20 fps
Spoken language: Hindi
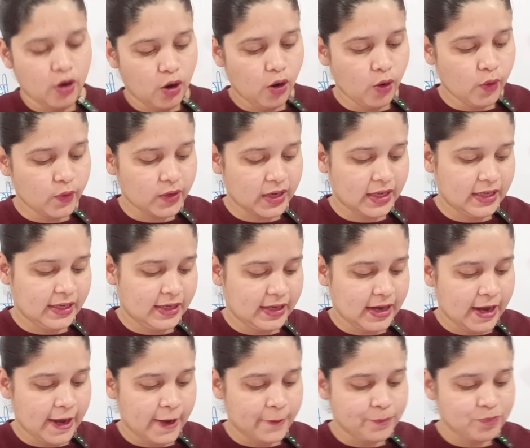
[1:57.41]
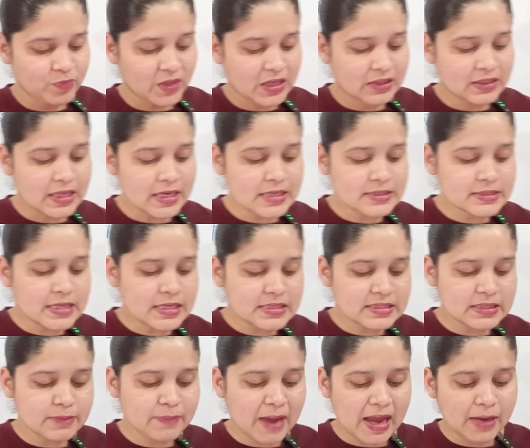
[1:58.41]
हो रही है दरअसल
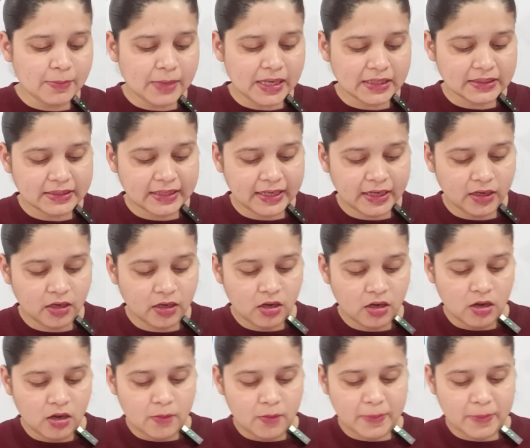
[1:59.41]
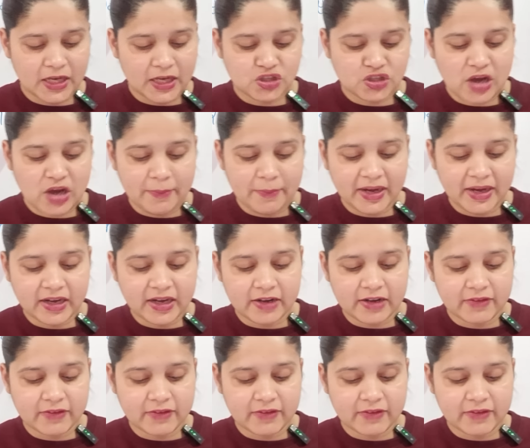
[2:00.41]
सिपाही भर्ती परीक्षा में